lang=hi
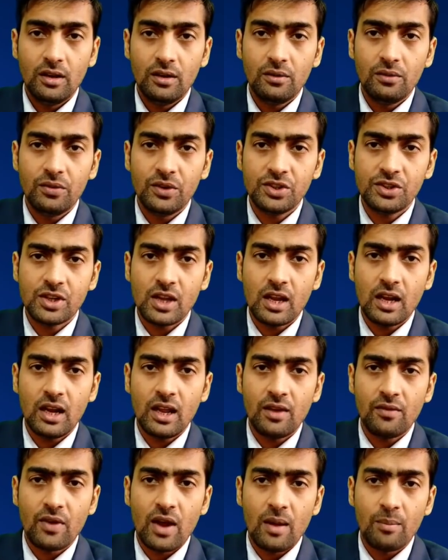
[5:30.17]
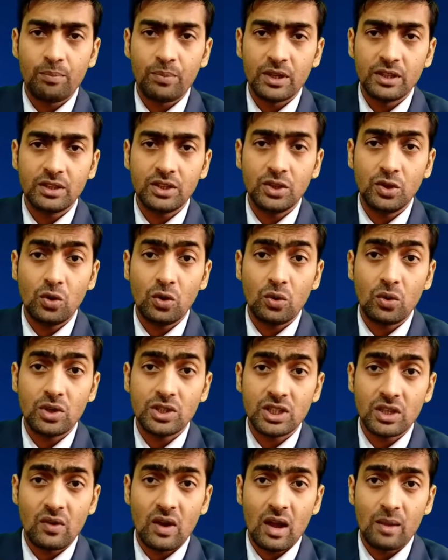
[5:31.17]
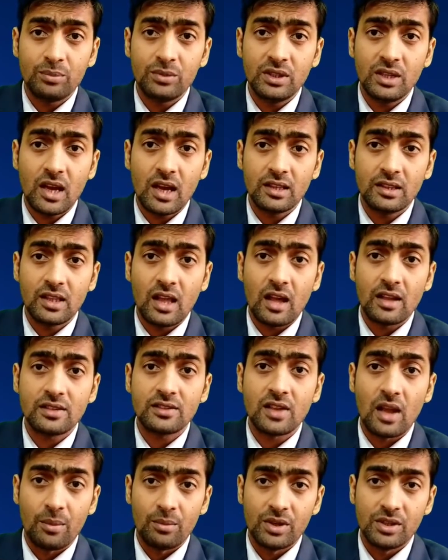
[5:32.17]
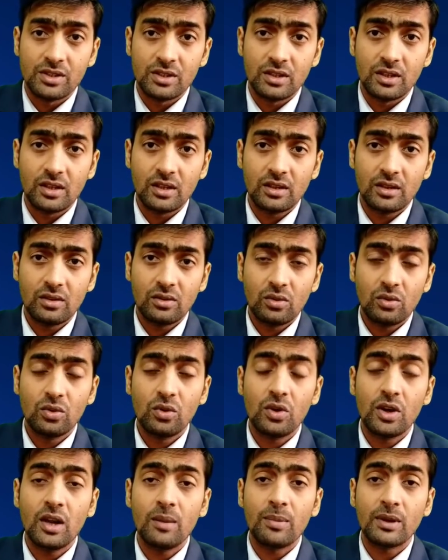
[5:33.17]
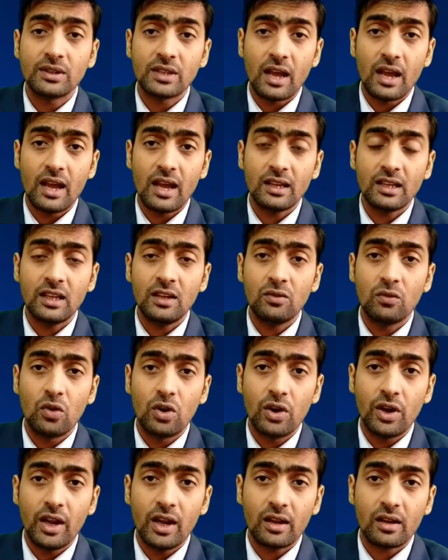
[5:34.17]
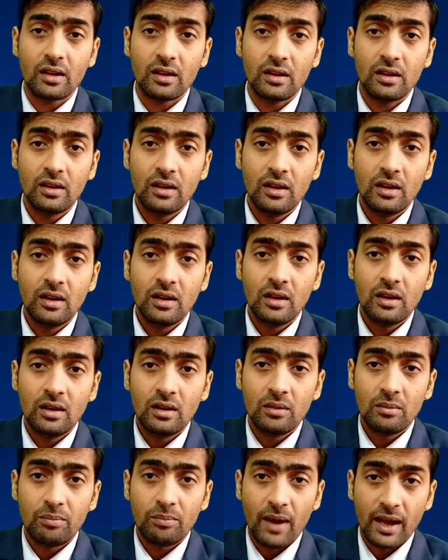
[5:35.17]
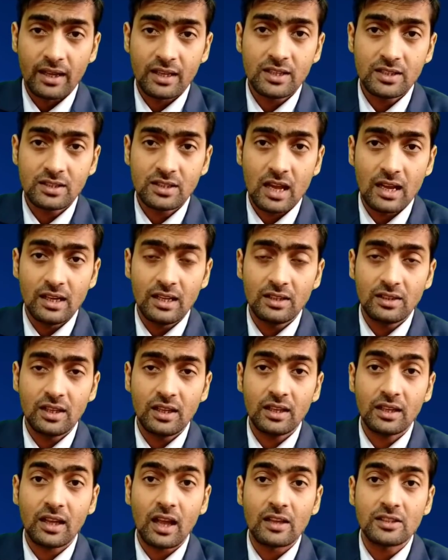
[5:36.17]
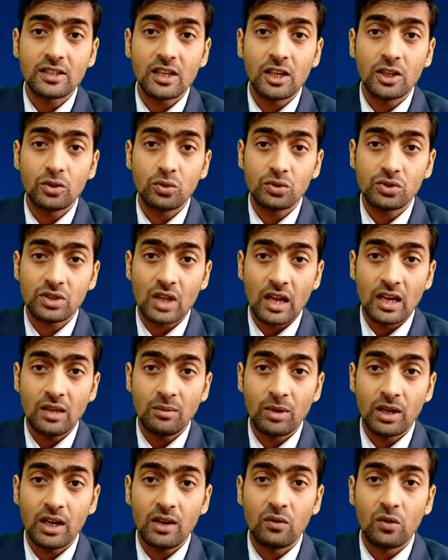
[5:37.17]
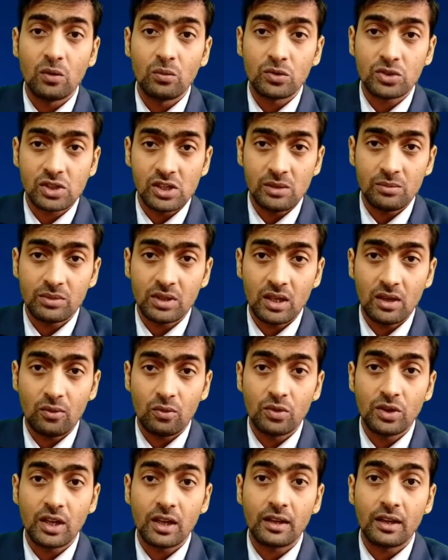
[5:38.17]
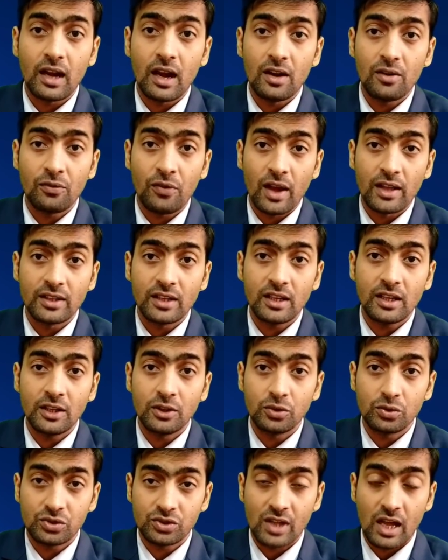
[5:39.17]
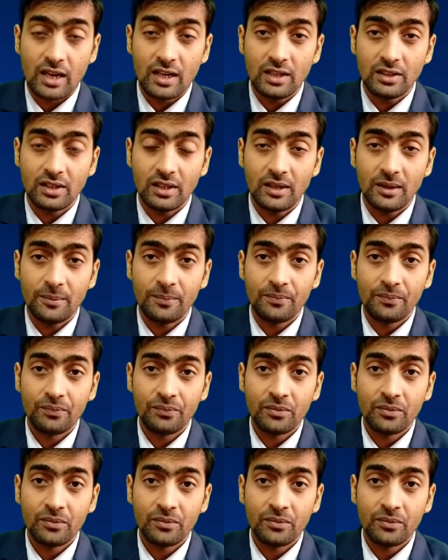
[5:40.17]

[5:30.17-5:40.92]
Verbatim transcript: इन विषैले वामपंथियों को जवाब दिया दानसामे जी ने उन्होंने बताया कि वो एक पाकिस्तानी थे कैसे हिंदुस्तानी बने वो मुस्लिम थे उनके ग्रैंडफादर हिंदुस्तानी थे